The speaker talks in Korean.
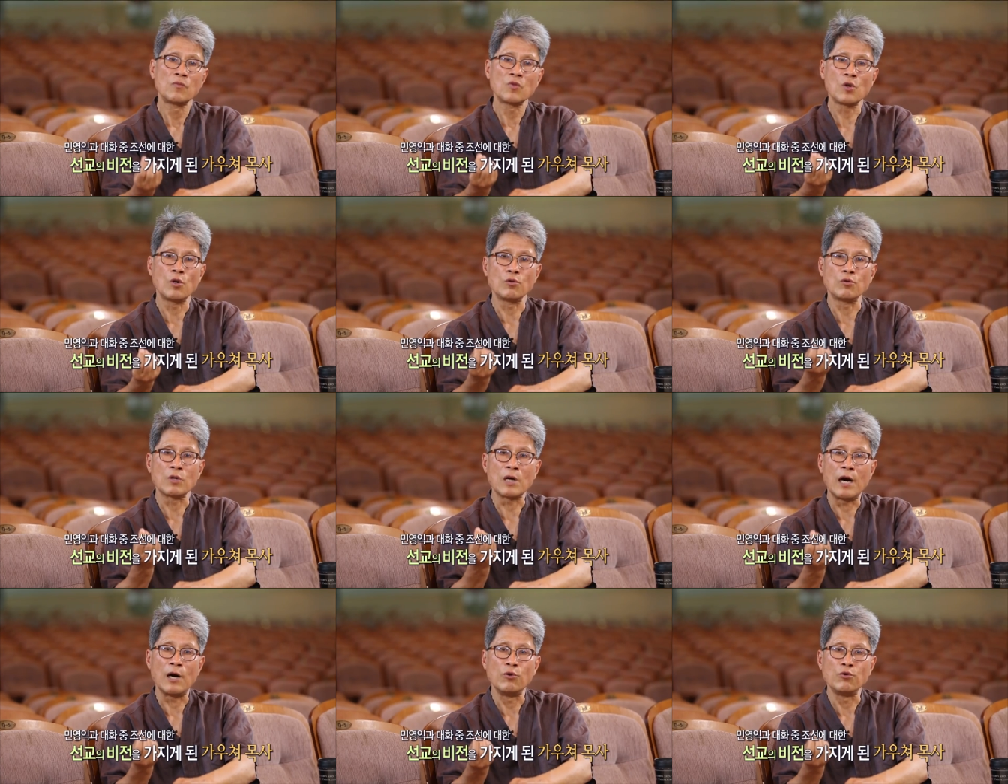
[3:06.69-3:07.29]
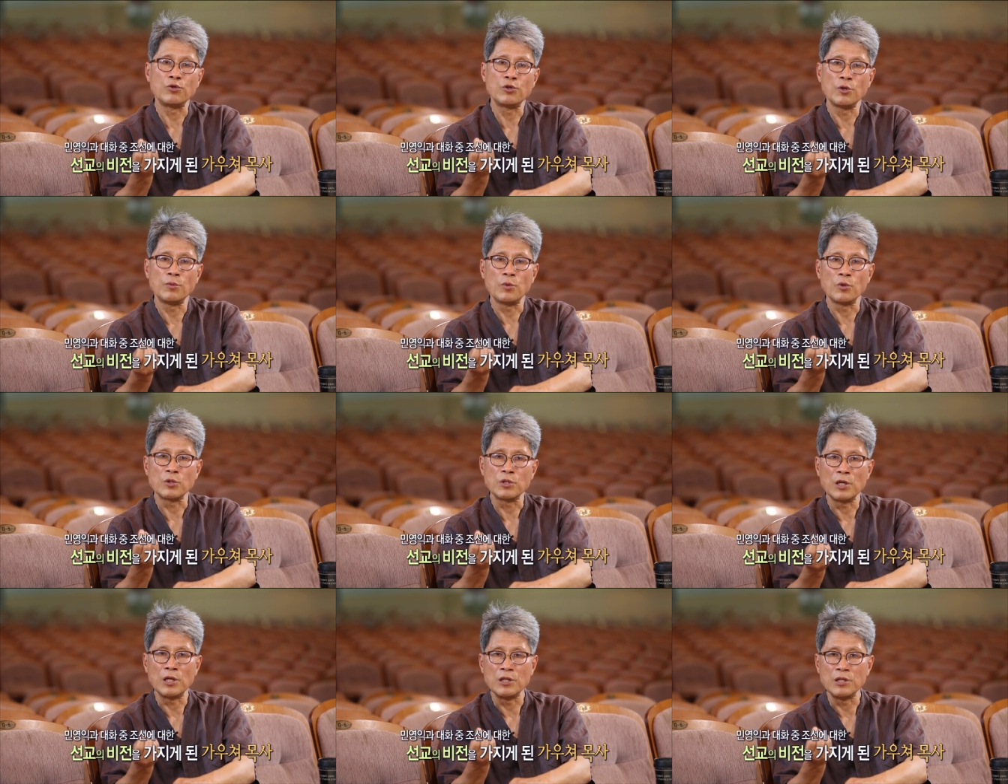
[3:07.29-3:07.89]
결국 가우처
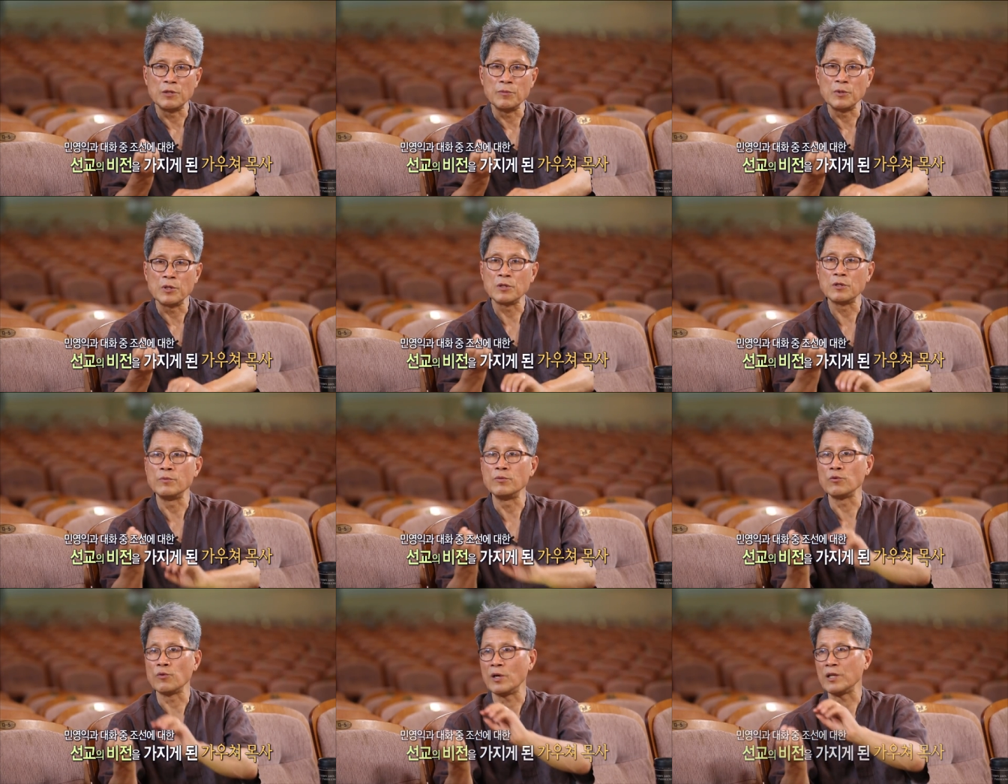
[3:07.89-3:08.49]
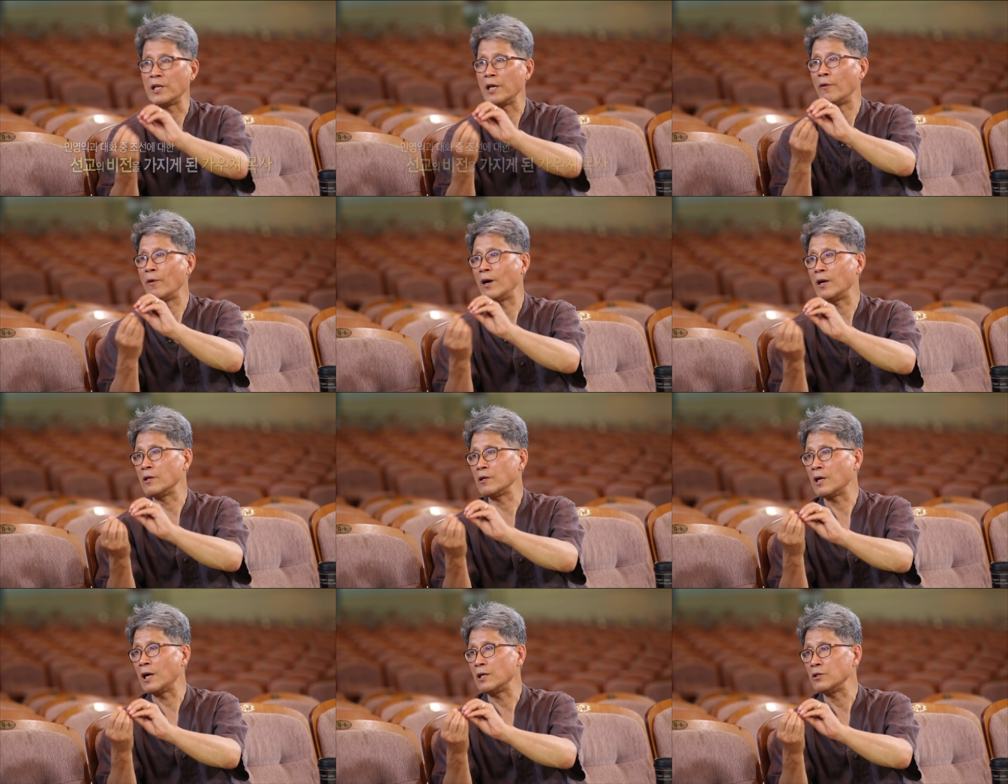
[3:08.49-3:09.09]
목사님이 그분과
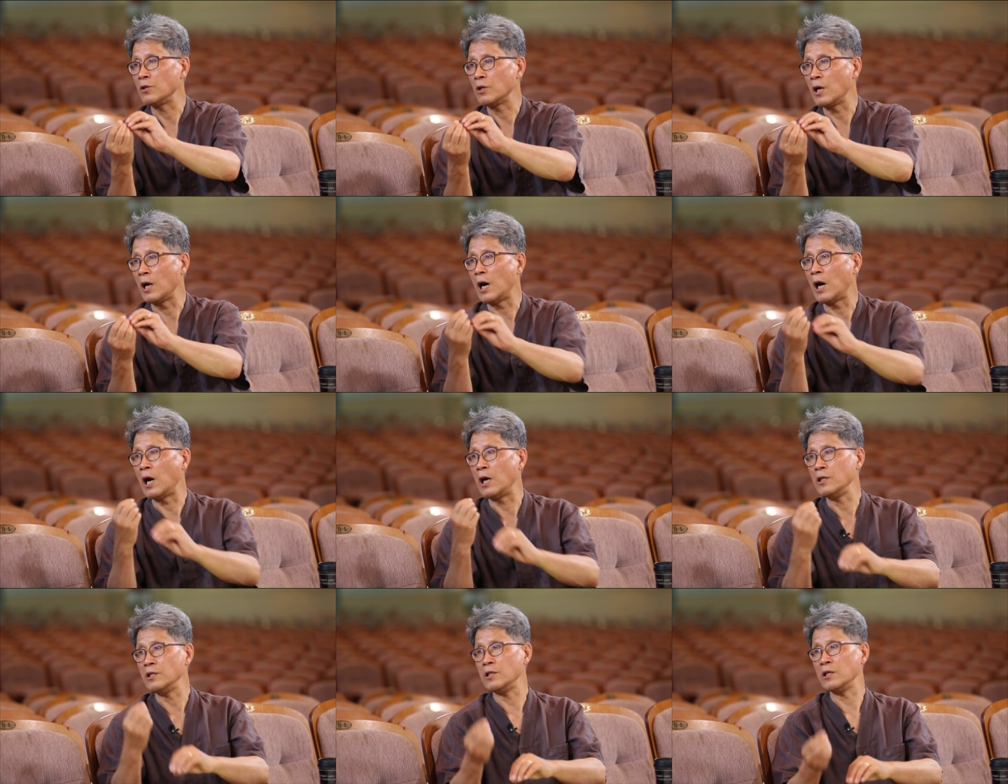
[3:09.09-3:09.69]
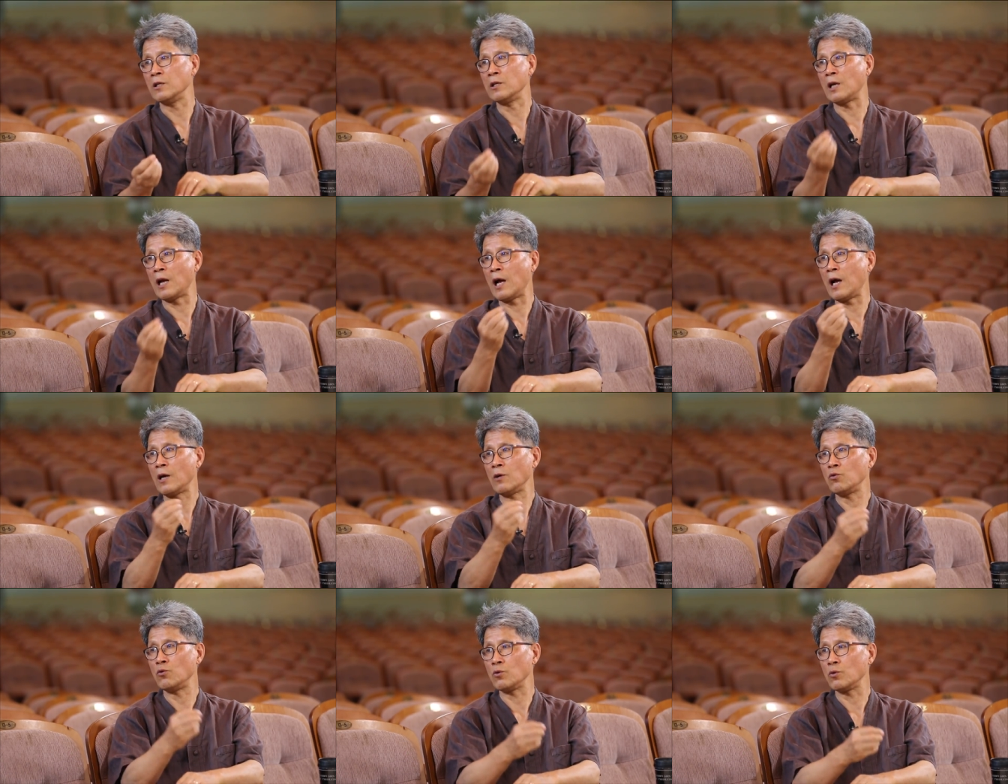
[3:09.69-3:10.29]
대화하는 과정에 아 이제는
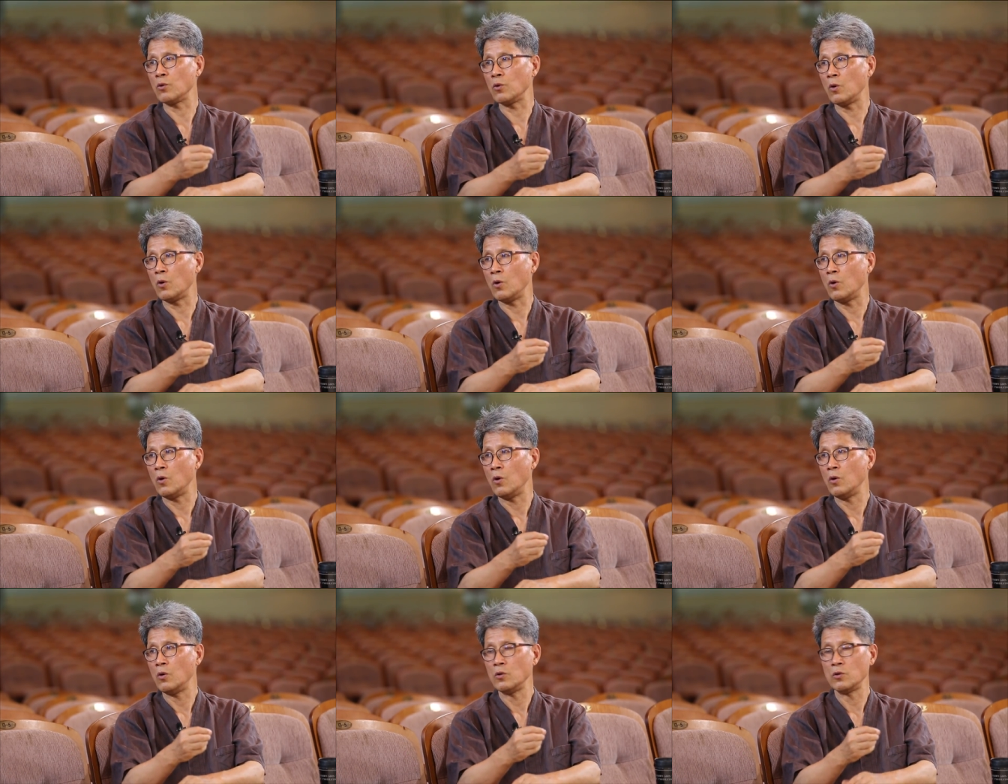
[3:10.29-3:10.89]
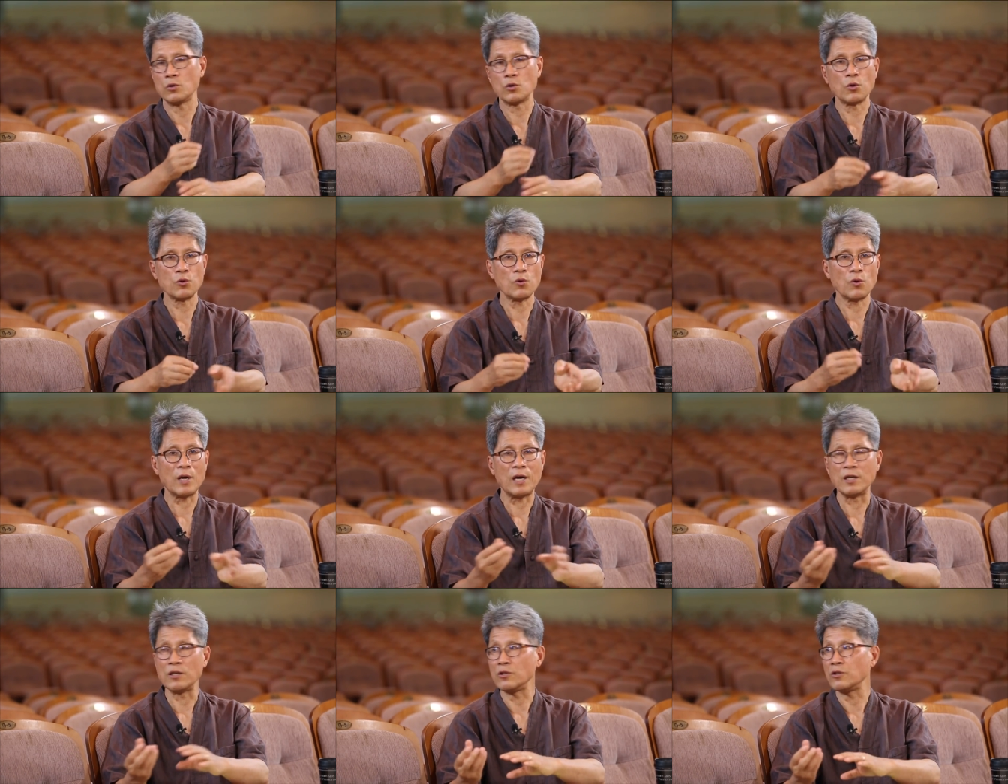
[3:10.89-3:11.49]
한국도 네. 선교
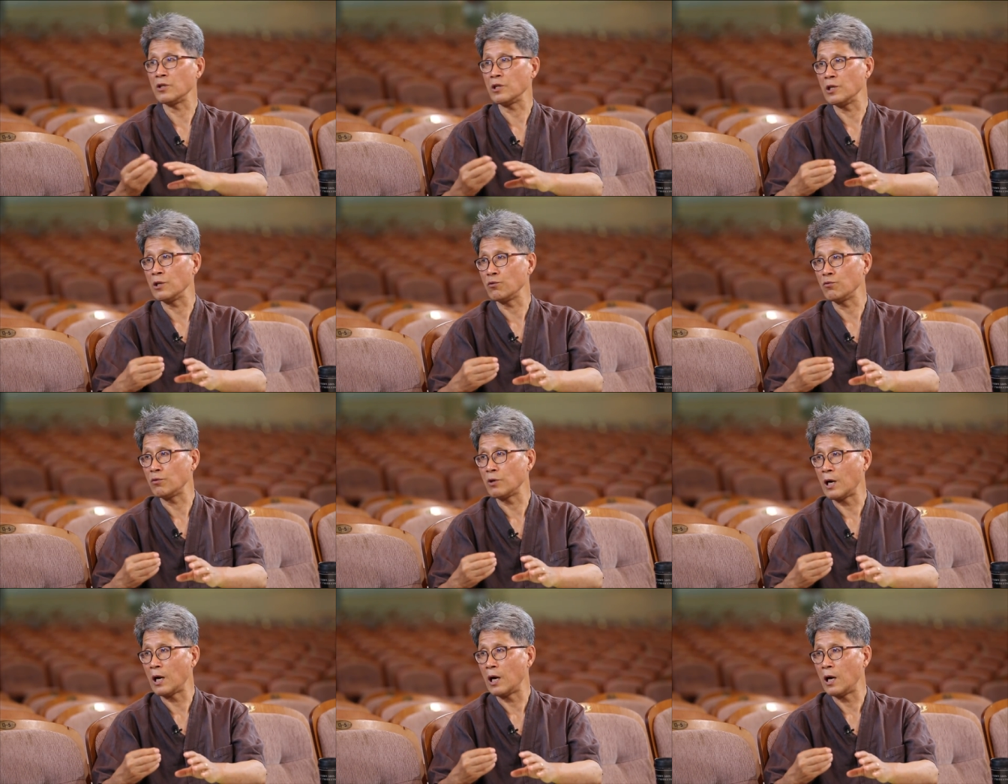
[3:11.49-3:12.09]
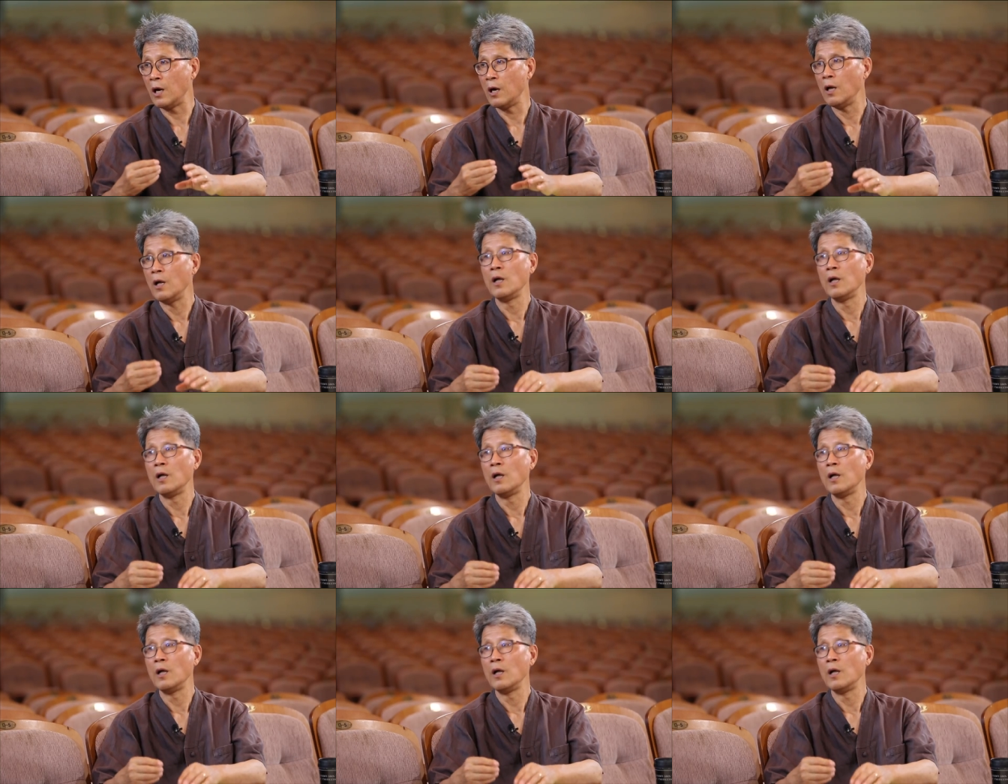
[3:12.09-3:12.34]
가능성이 있구나.